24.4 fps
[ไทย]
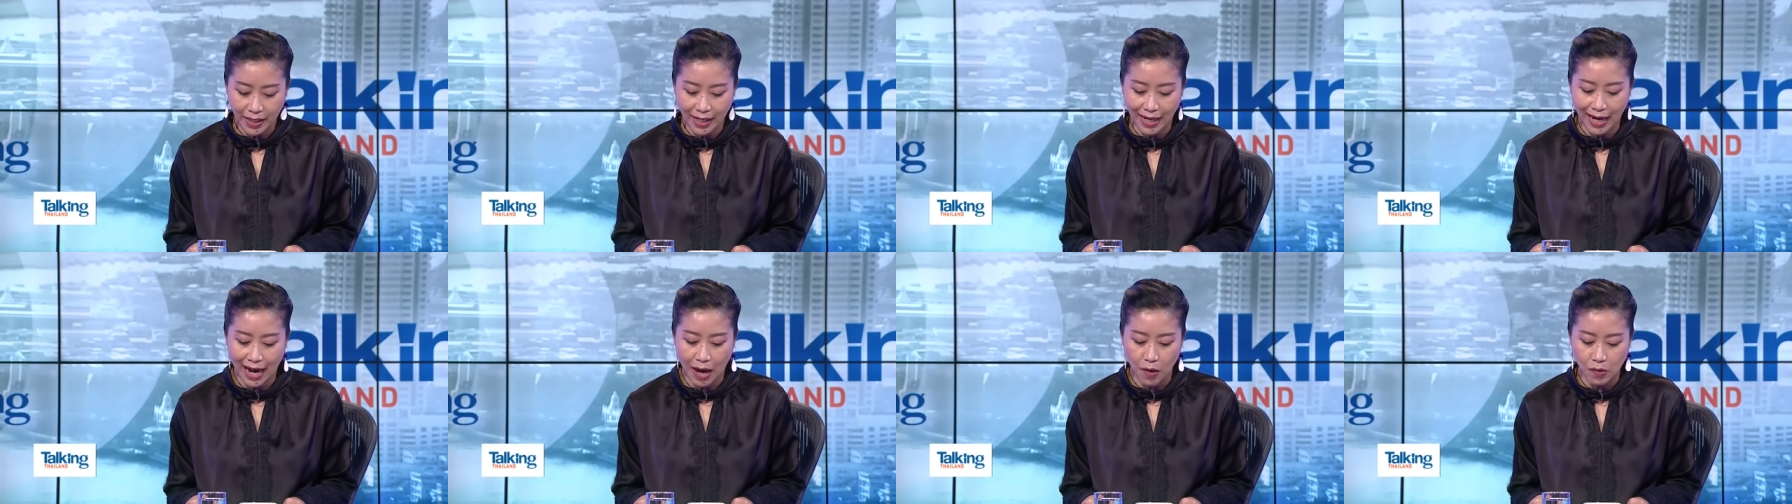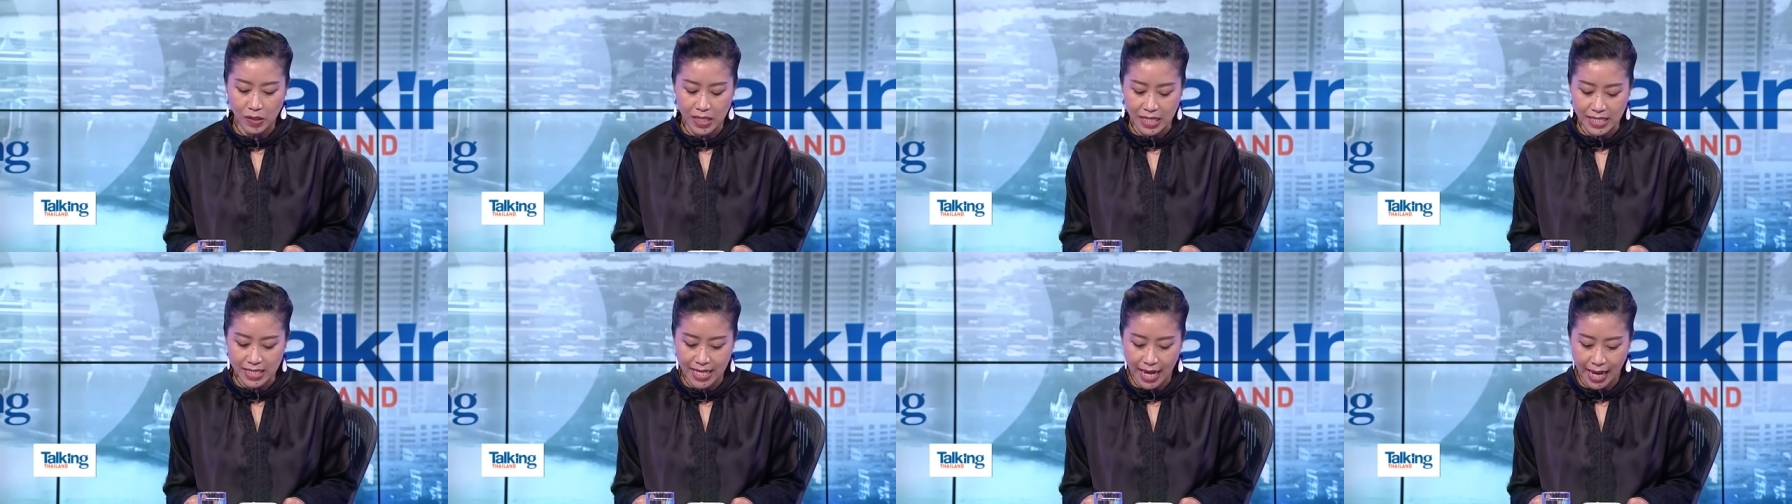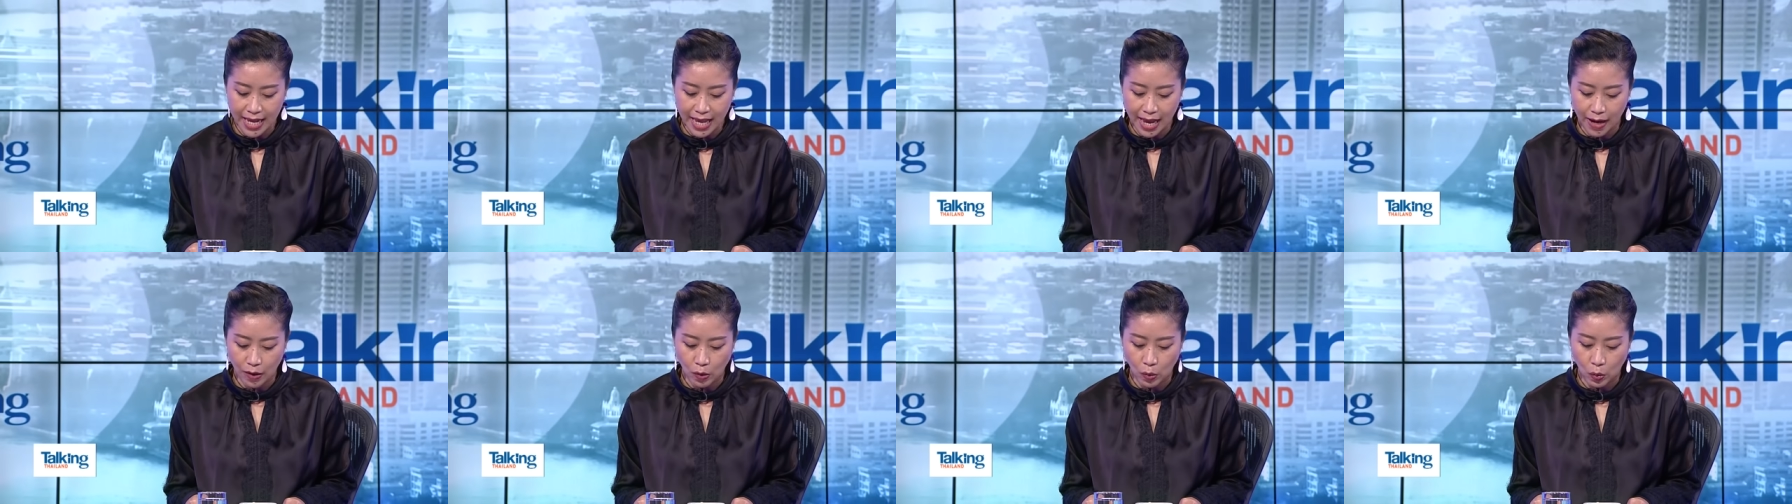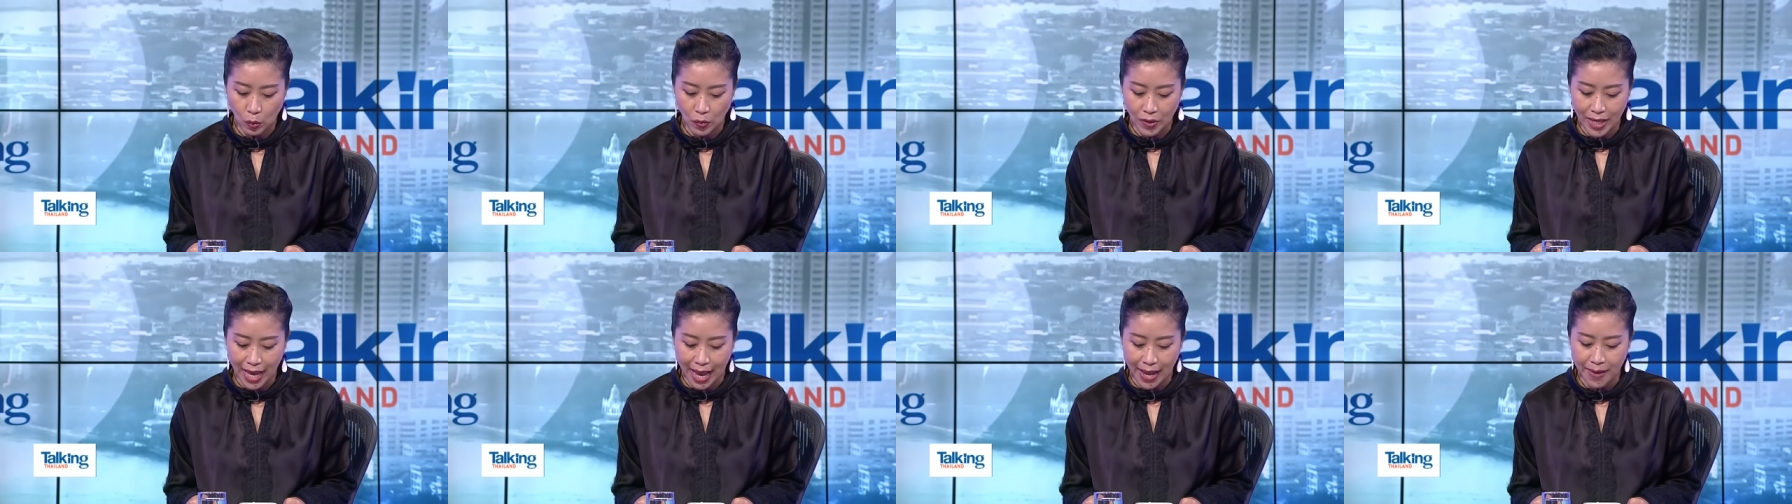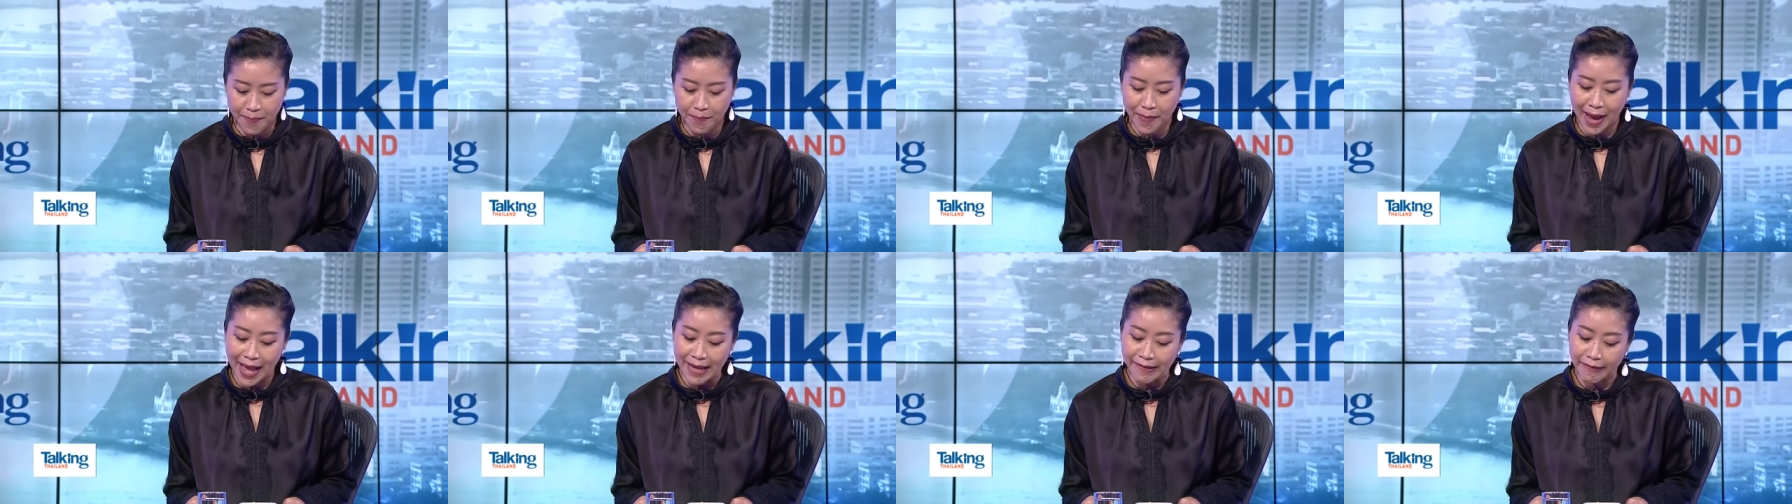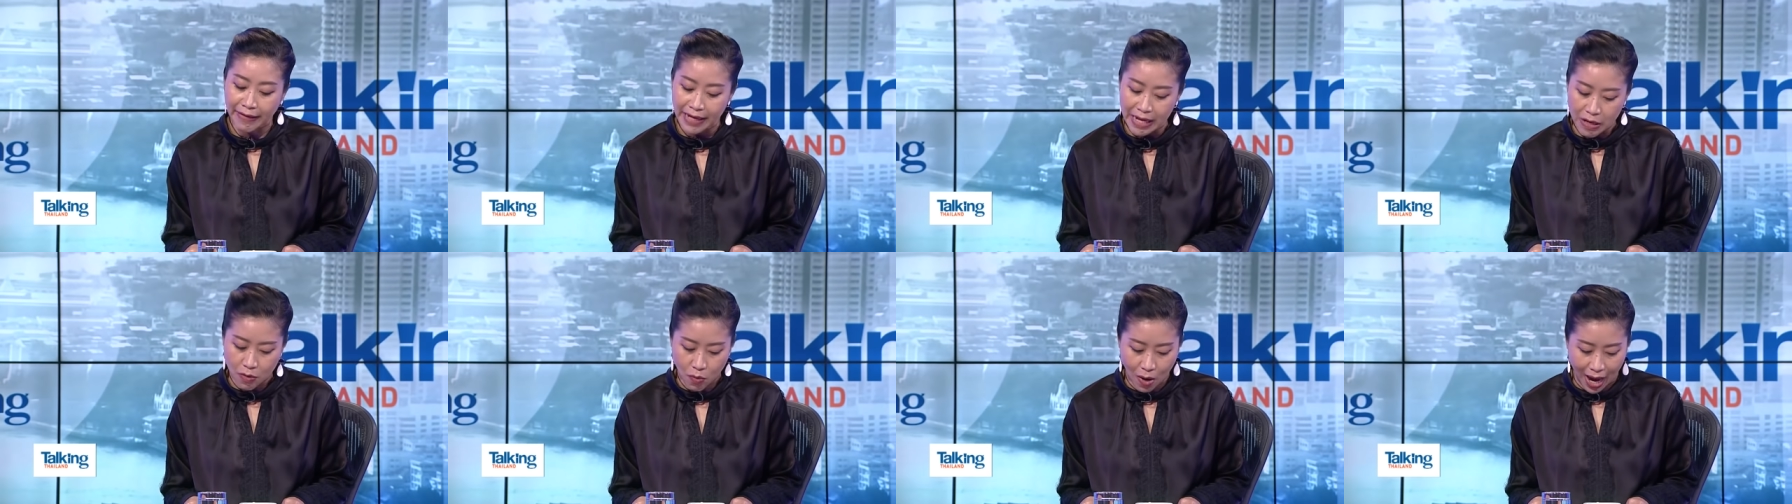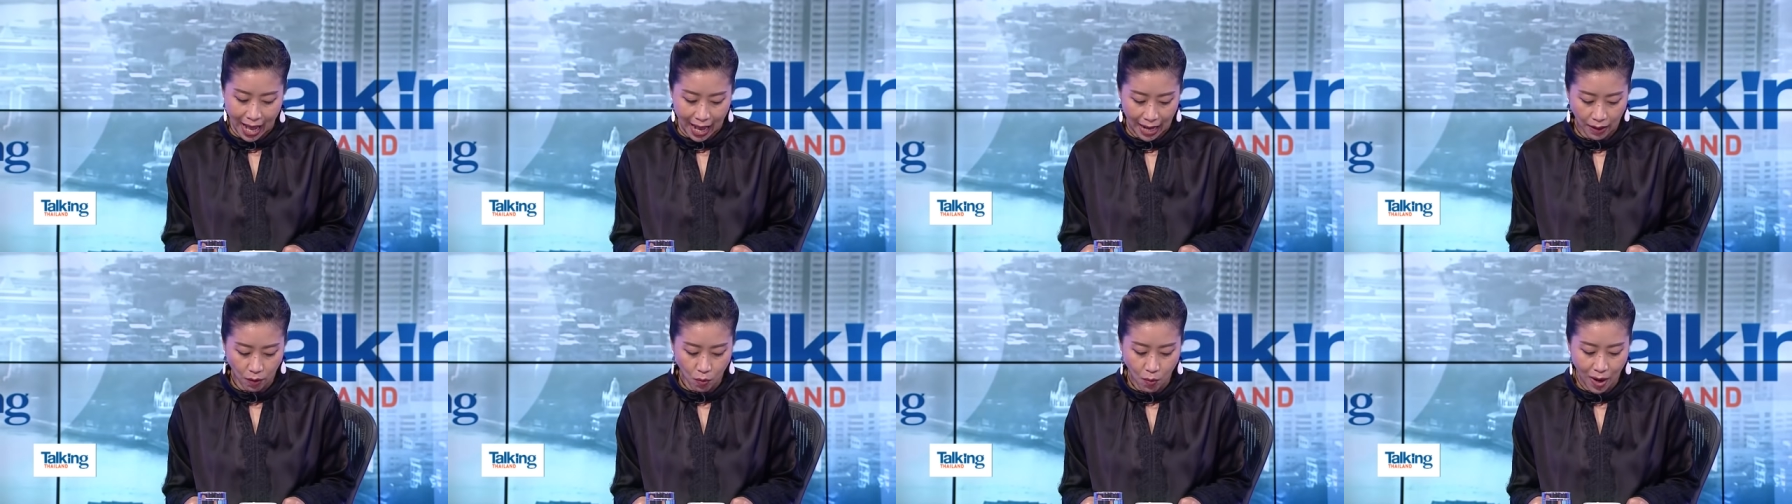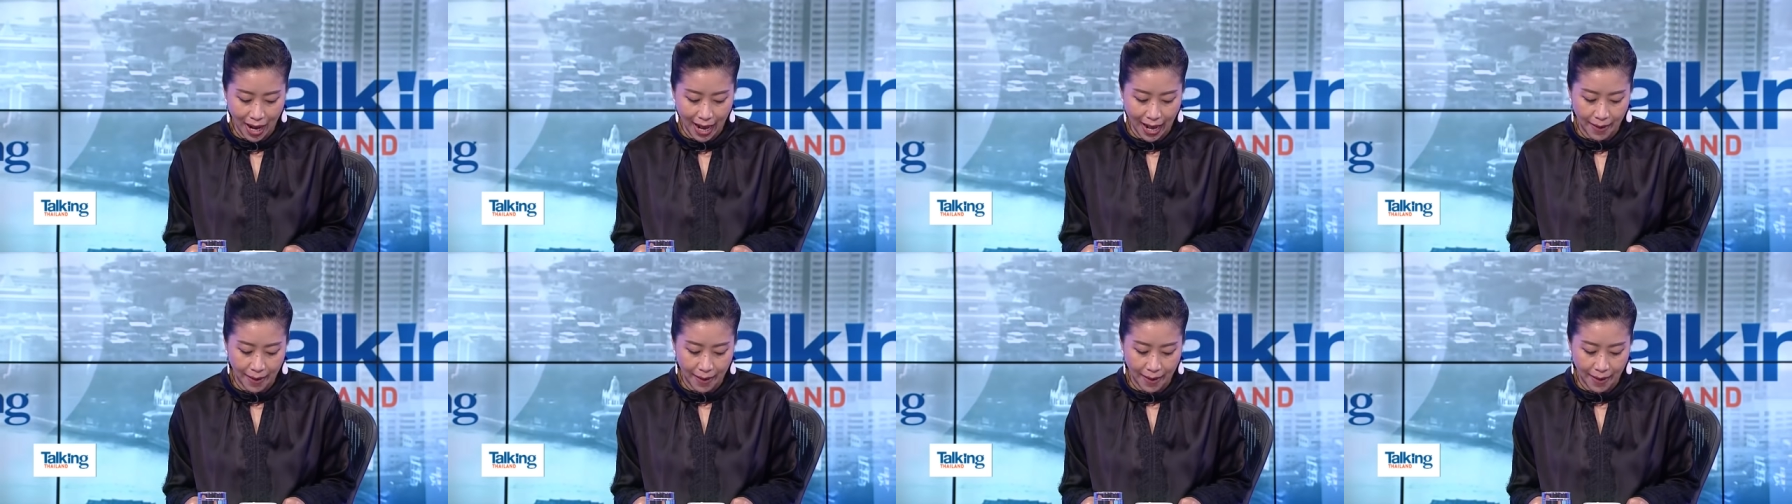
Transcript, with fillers: กล่าวถึงฉายาครูใหญ่ไม้เรียวหักว่า